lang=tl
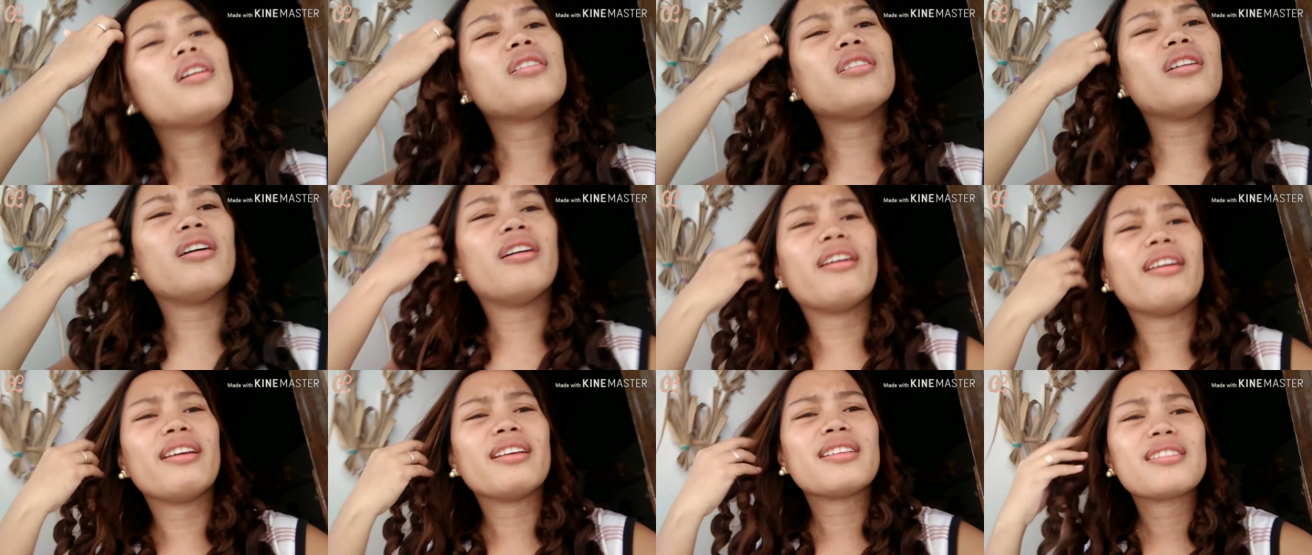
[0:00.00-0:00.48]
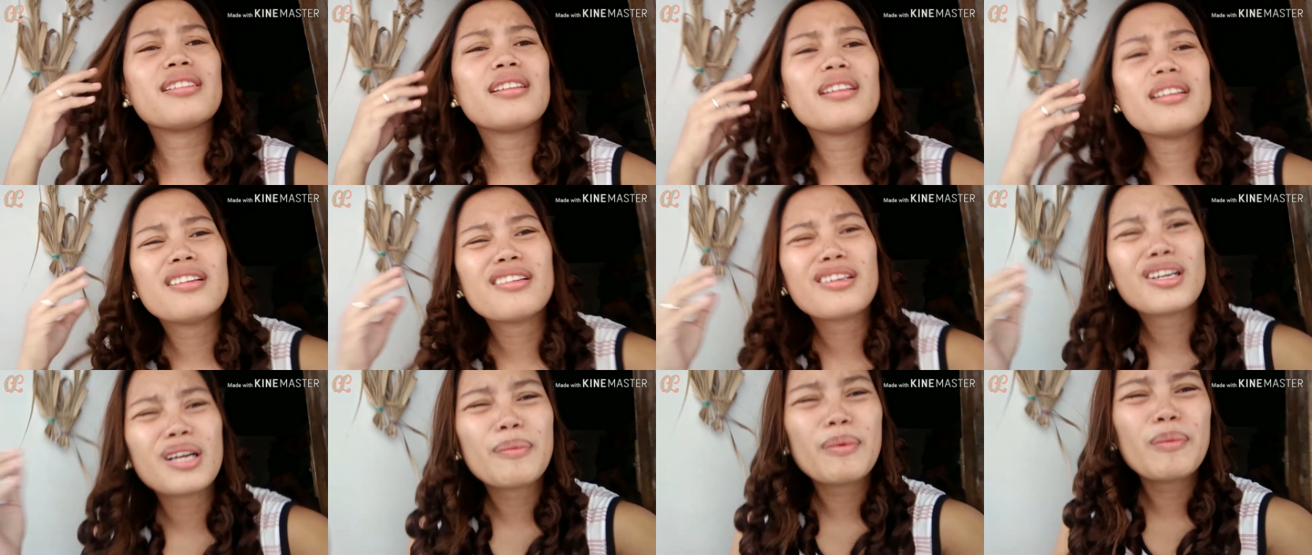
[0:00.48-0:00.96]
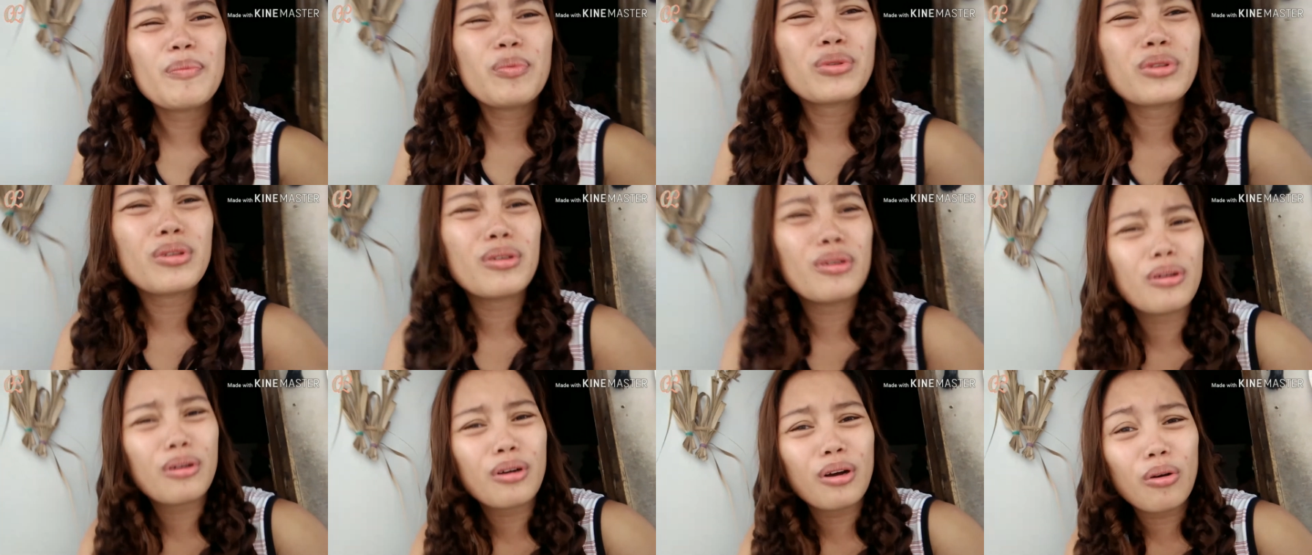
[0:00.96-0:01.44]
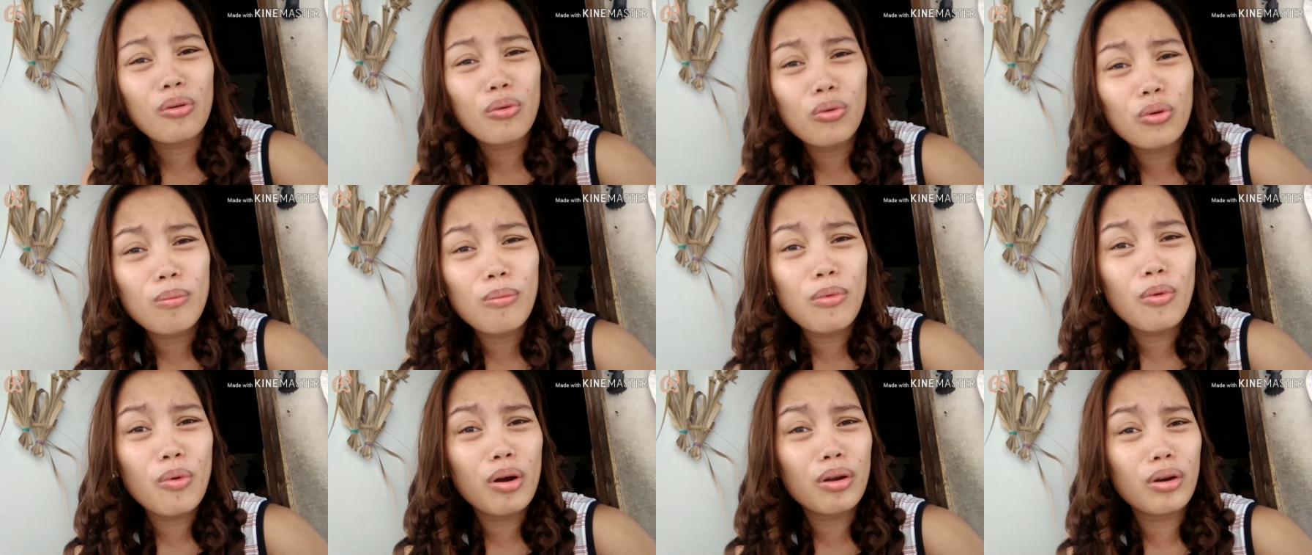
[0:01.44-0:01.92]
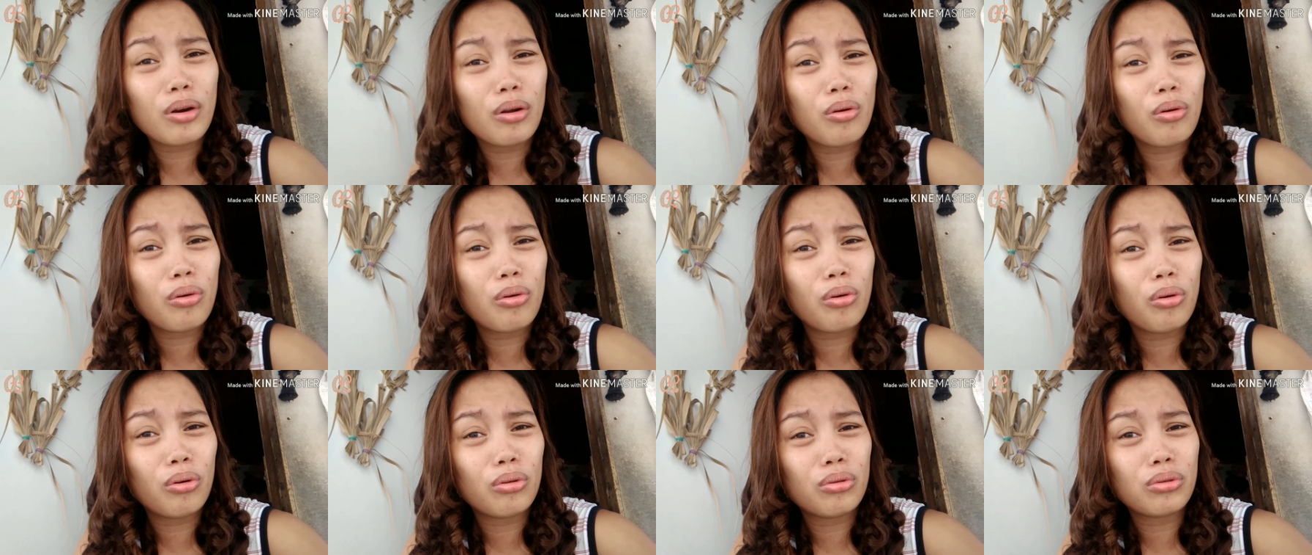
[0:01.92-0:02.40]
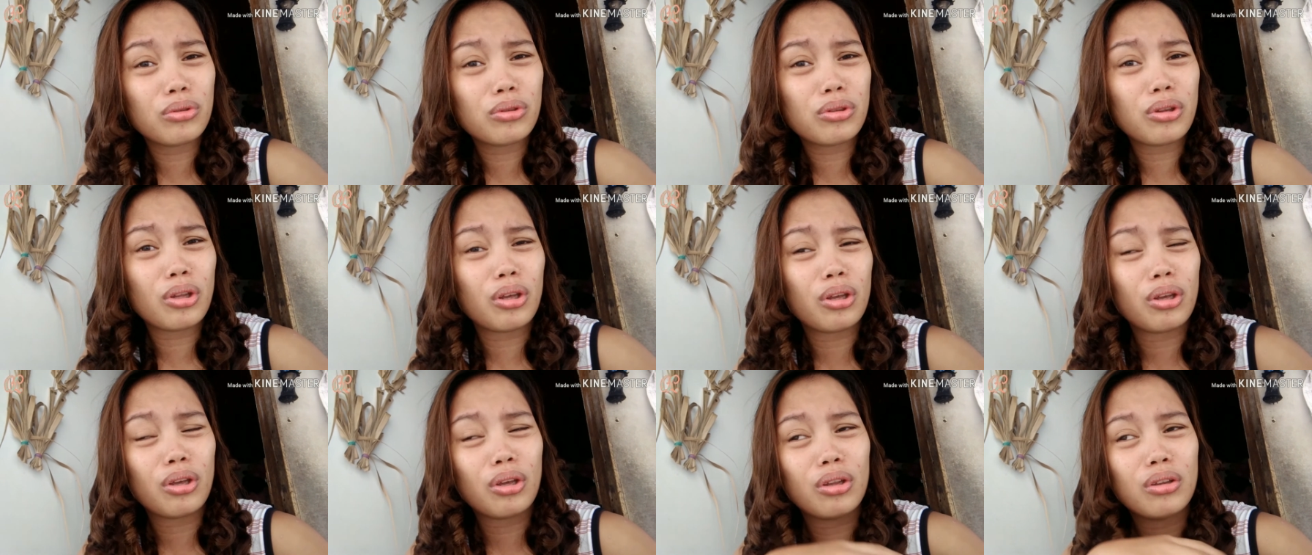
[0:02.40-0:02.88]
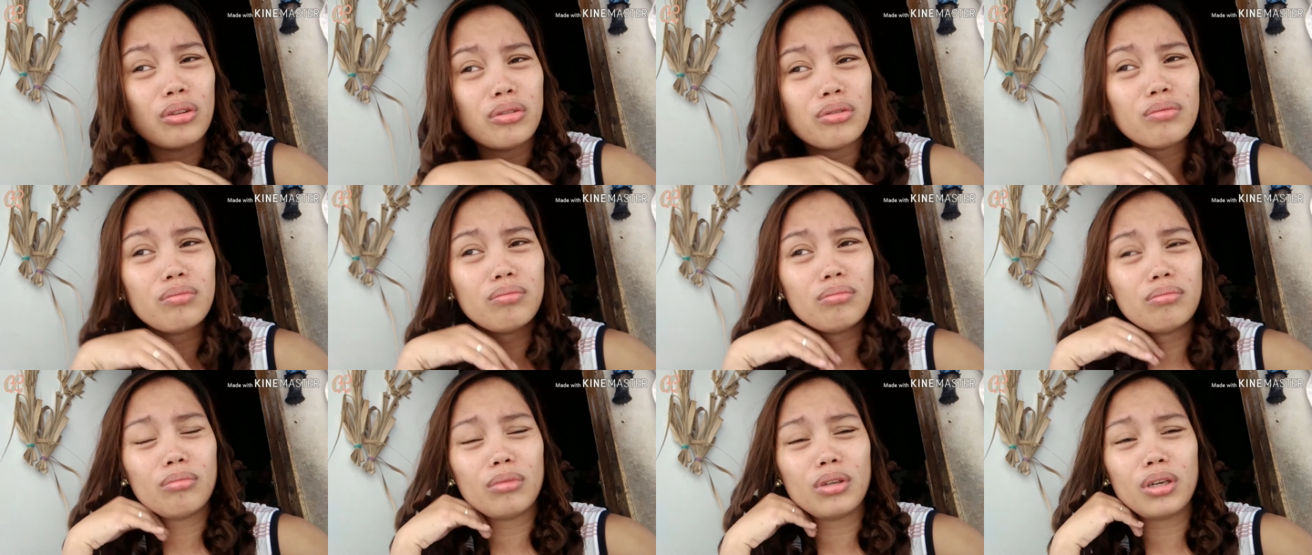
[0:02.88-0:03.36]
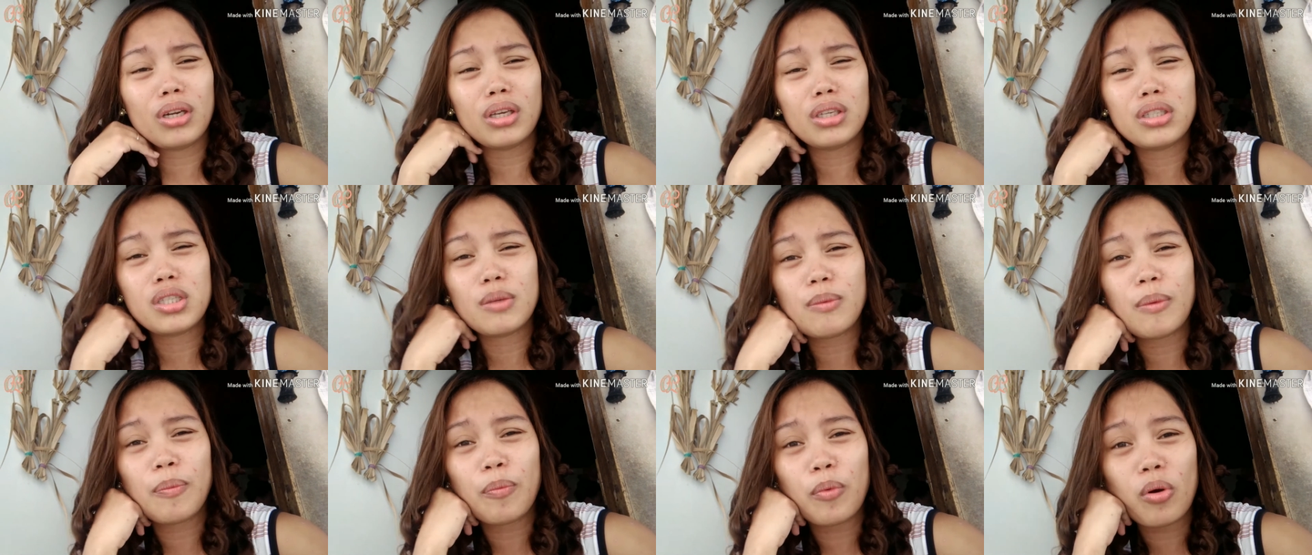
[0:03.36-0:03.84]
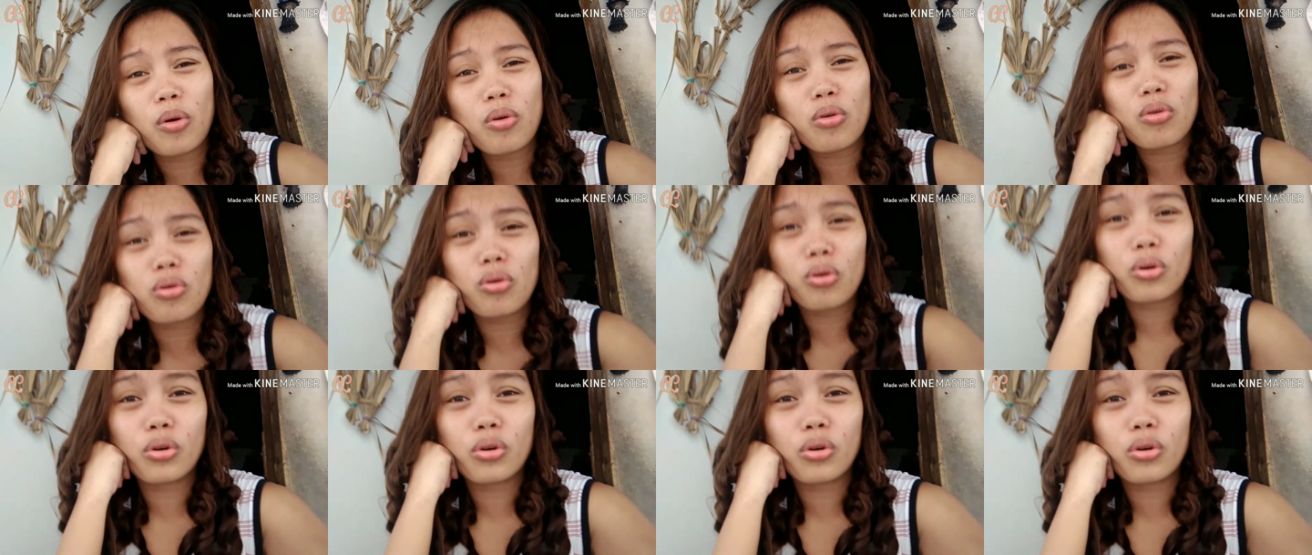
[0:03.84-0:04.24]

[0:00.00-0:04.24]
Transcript: Guys, nahihirapan po talaga akong gumawa ng content. May naisip po akong